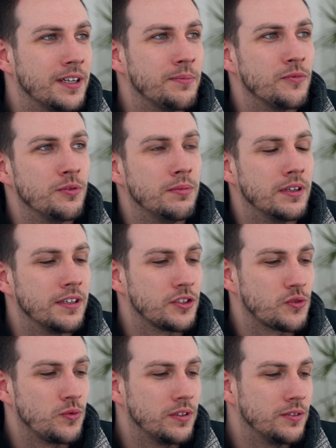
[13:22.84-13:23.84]
Wir haben über das
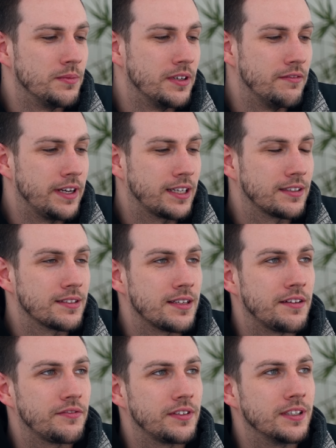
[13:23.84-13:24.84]
Studium hinweg
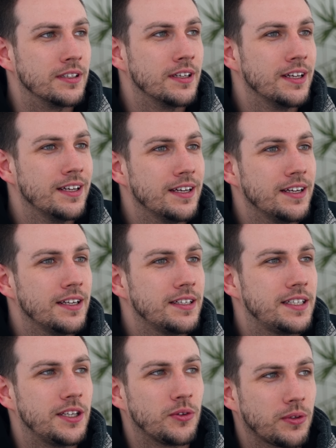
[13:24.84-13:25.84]
sehr viel
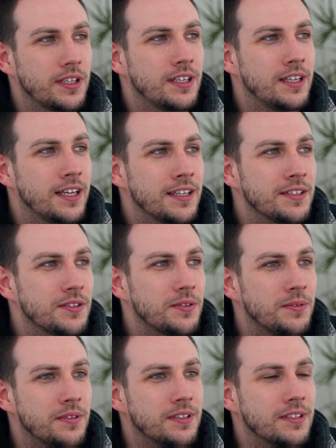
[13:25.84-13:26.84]
Theorie gelernt
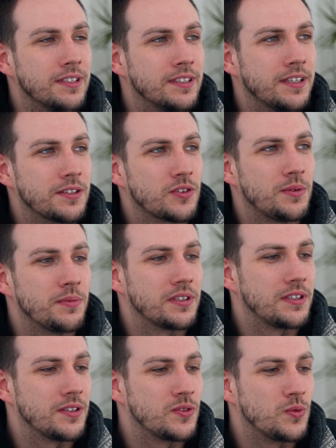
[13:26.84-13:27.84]
und äh, jetzt komme ich
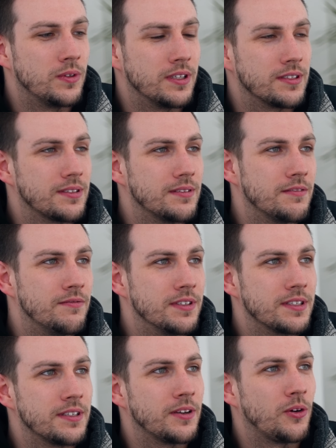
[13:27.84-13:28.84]
dazu, das
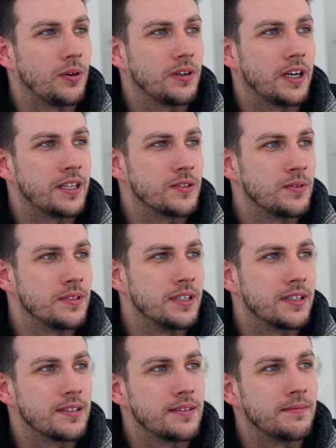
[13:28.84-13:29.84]
Wissen auch
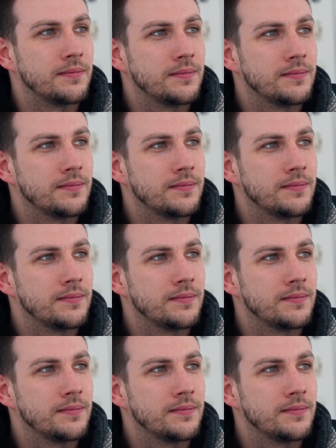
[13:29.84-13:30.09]
einzusetzen.